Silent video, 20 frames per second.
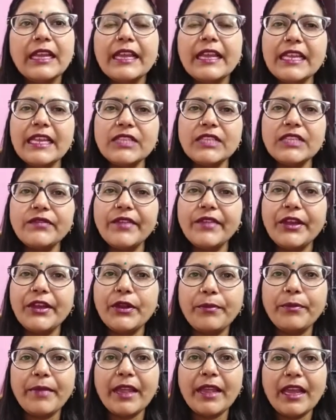इस
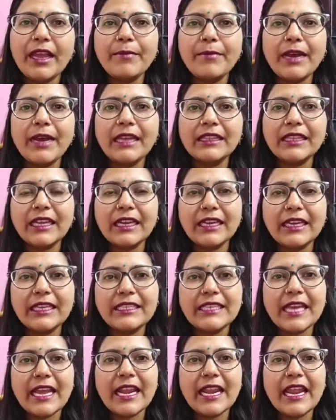वीडियो में हम बात करने
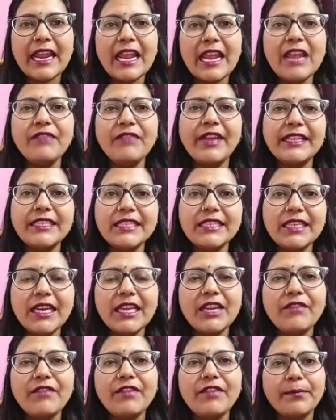जा रहे हैं
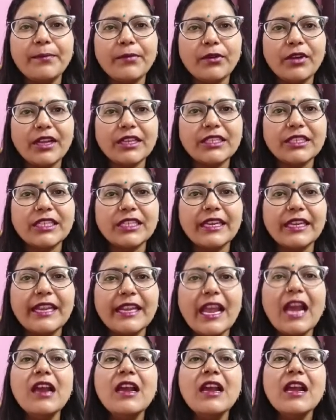वेजिटेटिव रिप्रोडक्शन
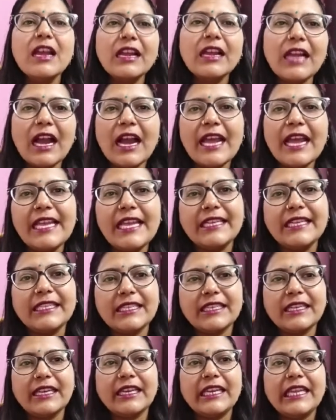या कायिक
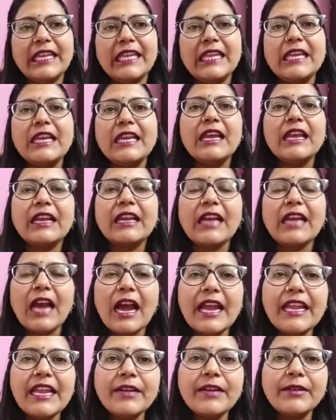जनन की
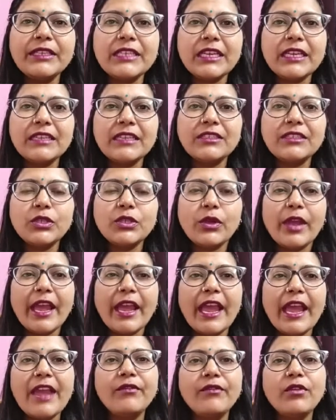कायिक जनन जो
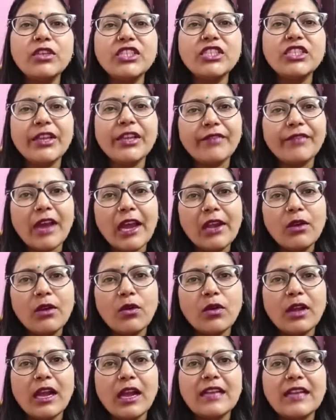है वो शैवालों
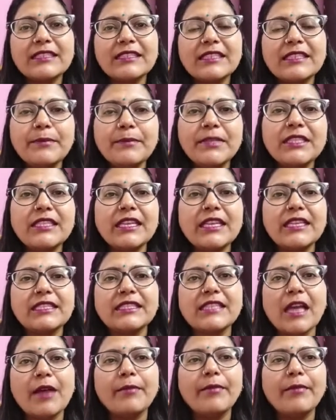का सबसे
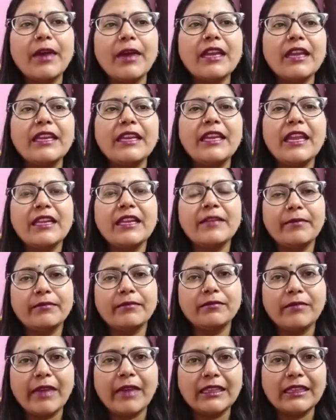सामान्य
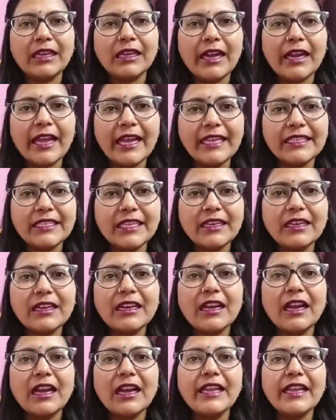मेथड है जनन
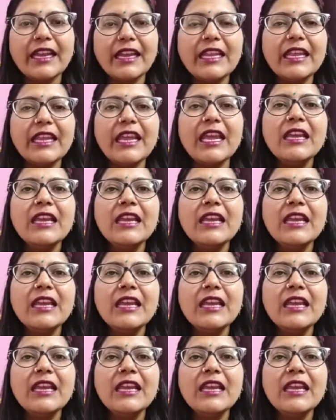का यानी कि